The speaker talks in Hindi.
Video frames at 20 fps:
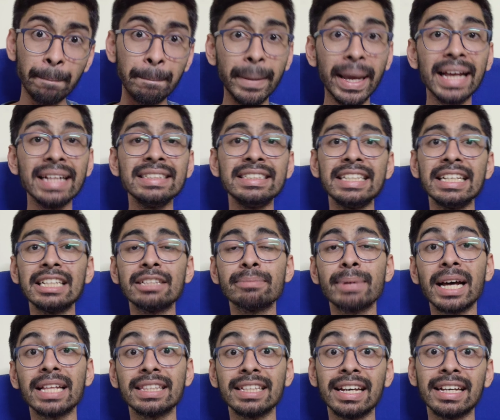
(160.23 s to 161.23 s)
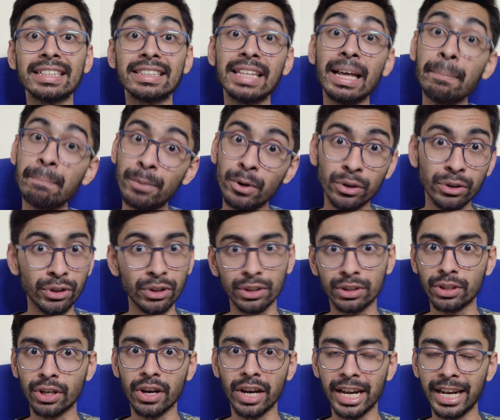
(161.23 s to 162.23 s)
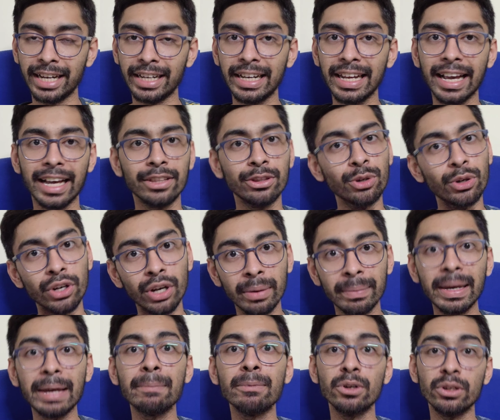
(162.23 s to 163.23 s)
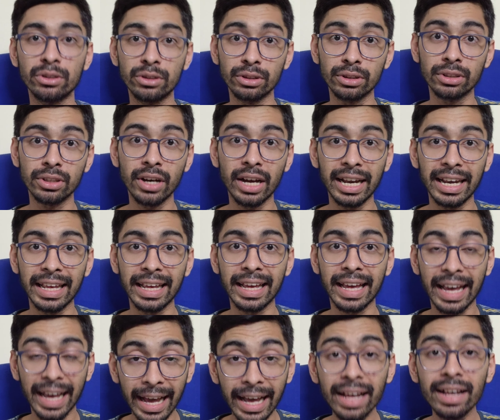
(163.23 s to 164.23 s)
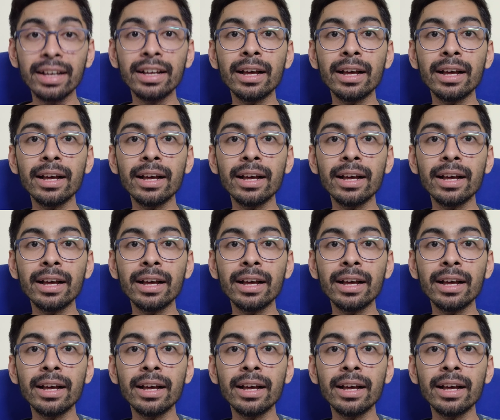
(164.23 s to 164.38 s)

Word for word: मेन चीज बात करते हैं ब्लूटूथ कॉलिंग ठीक है दोनों में ही ब्लूटूथ कॉलिंग है